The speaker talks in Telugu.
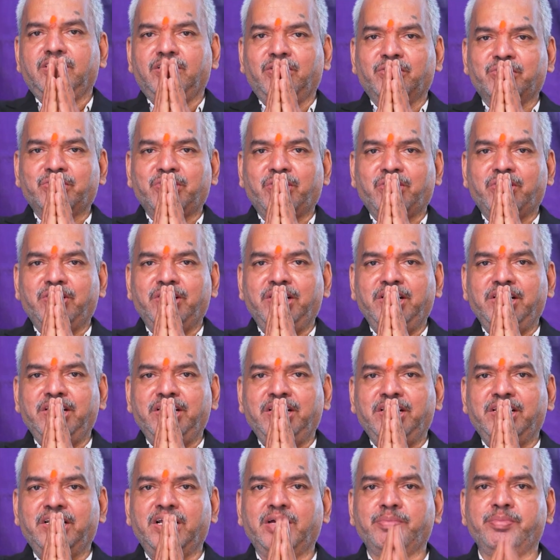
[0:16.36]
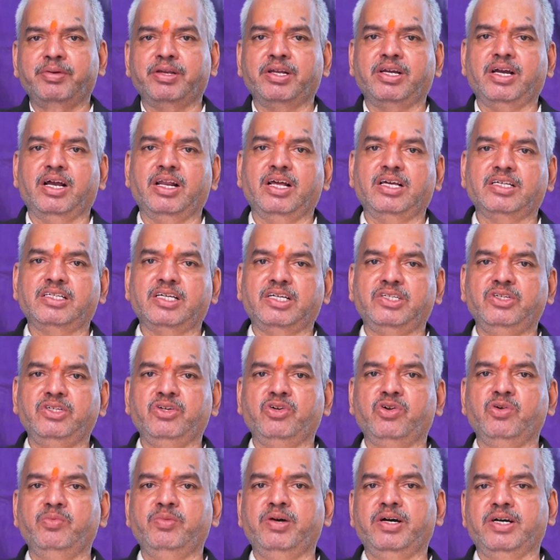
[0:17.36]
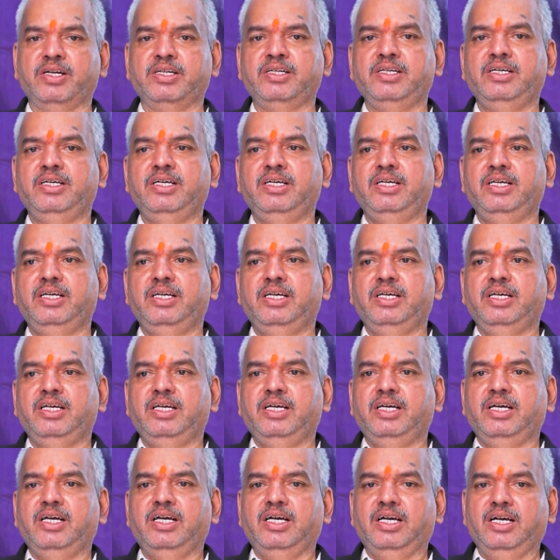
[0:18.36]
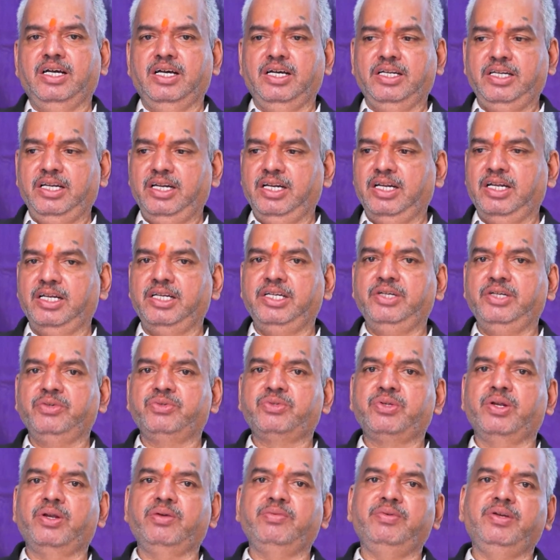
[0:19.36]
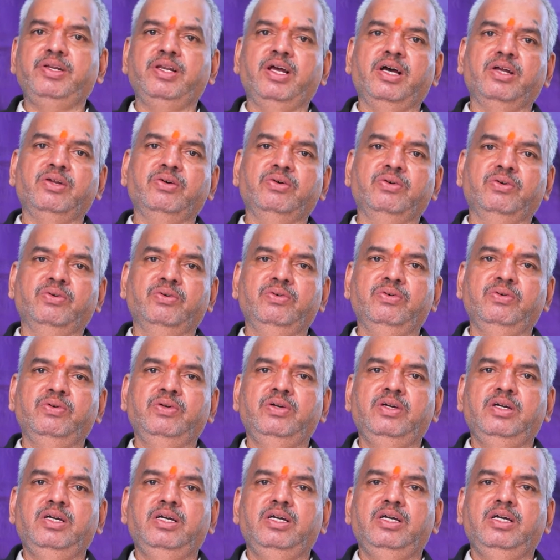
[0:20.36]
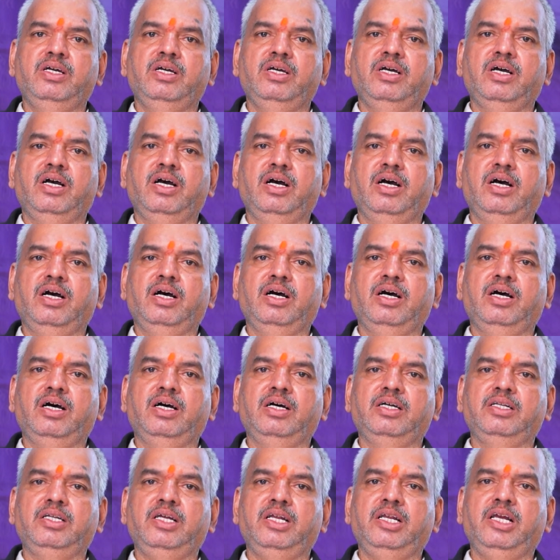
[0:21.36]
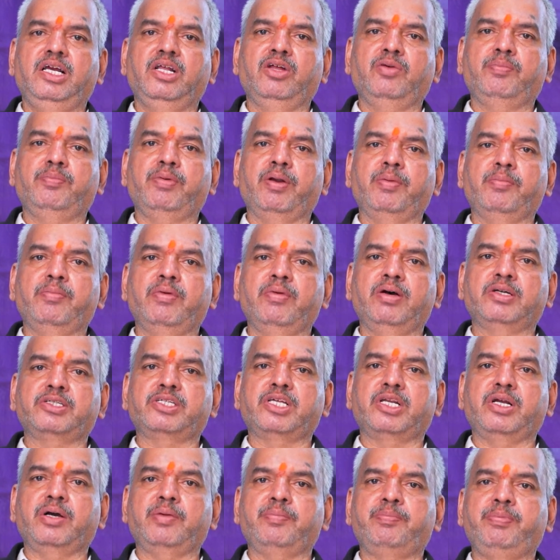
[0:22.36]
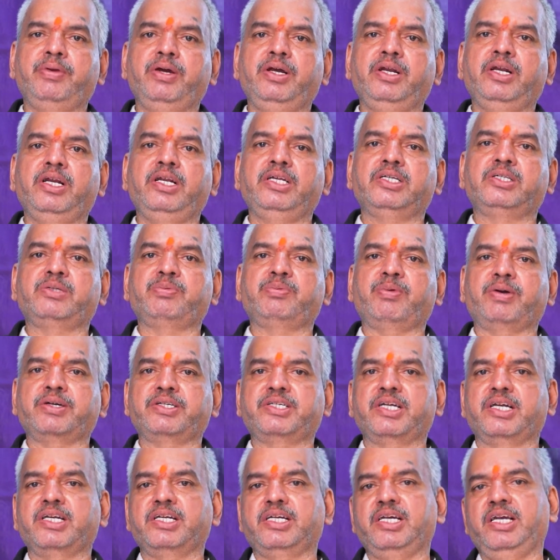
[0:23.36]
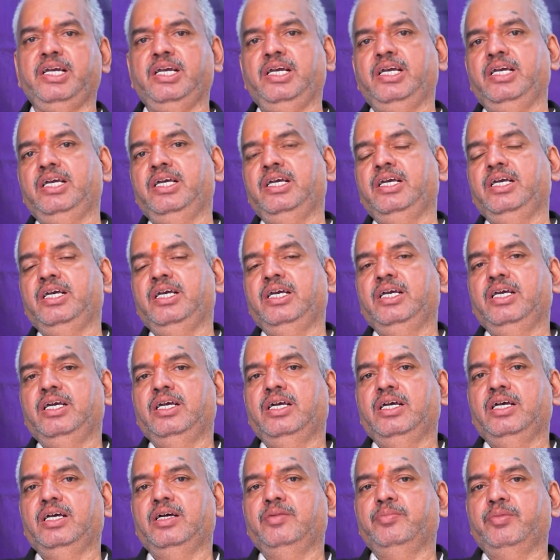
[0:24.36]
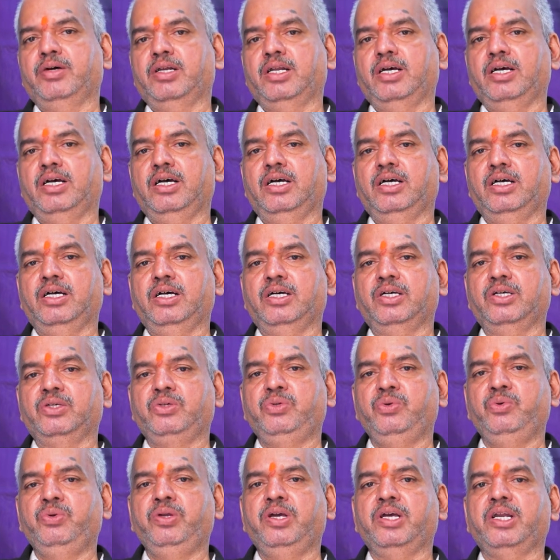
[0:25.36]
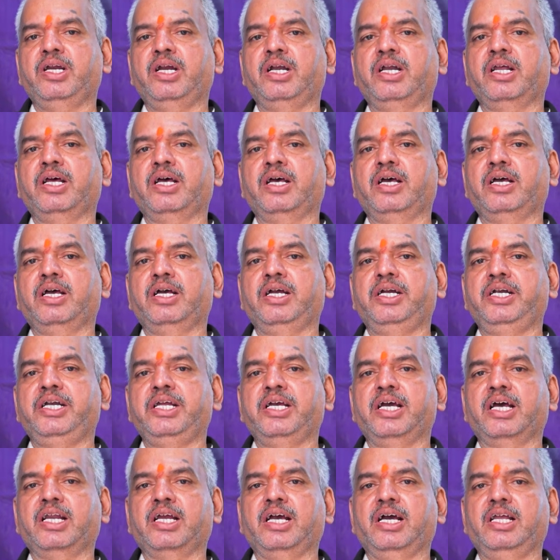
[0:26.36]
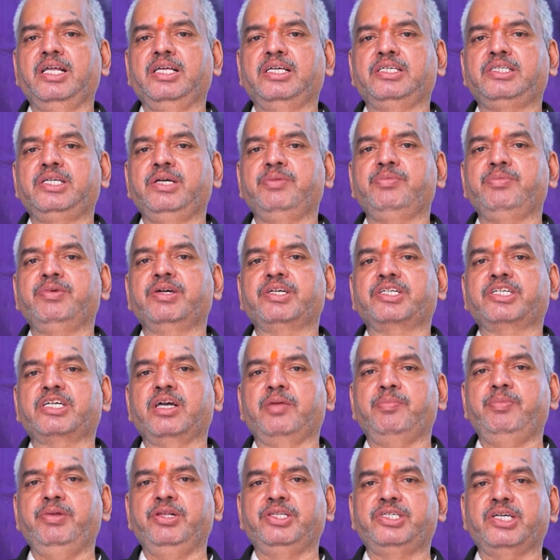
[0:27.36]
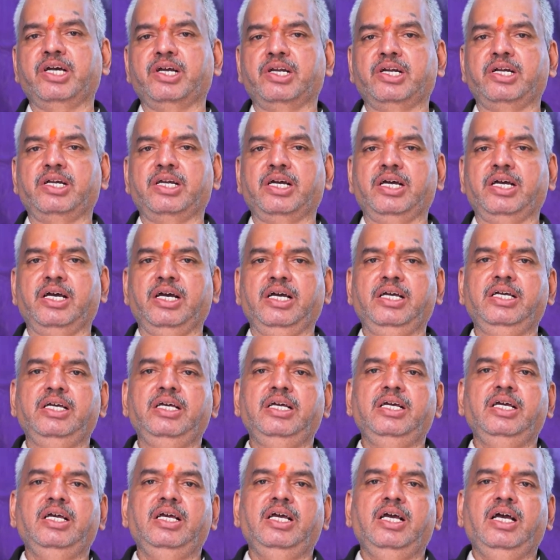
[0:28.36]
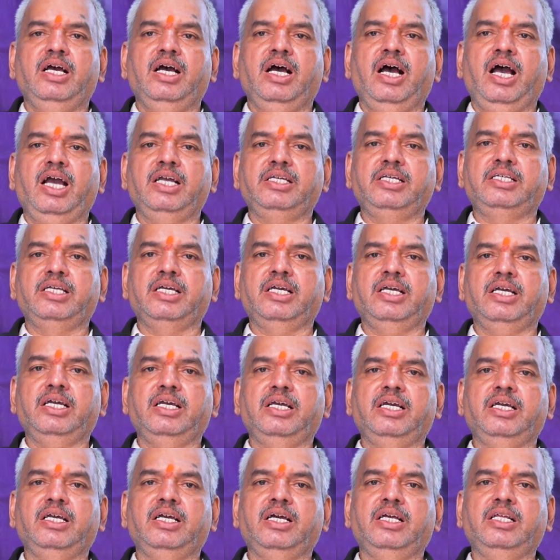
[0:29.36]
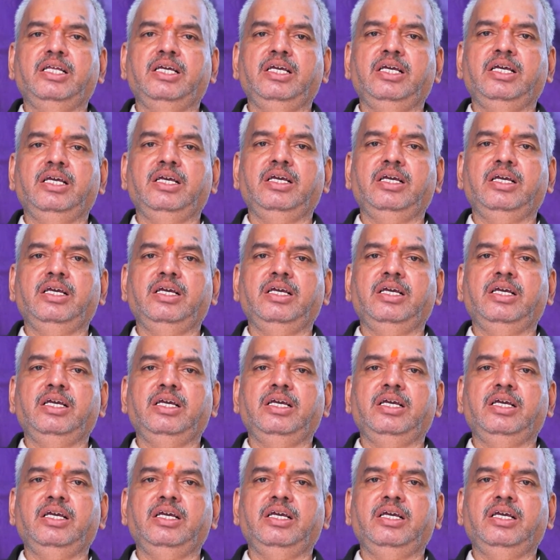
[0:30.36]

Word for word: నమస్కారం అండి నా పేరు కళా సంజీవ్ కుమార్ నేను న్యూస్లో విన్నాను నేనేదో బ్రహ్మాస్త్ర ప్రీ రిలీజ్ ఫంక్షన్కి మన జూనియర్ ఎంట ఎన్టీఆర్ కానీ చీఫ్ గెస్ట్గా పిలిచారంట అయితే అది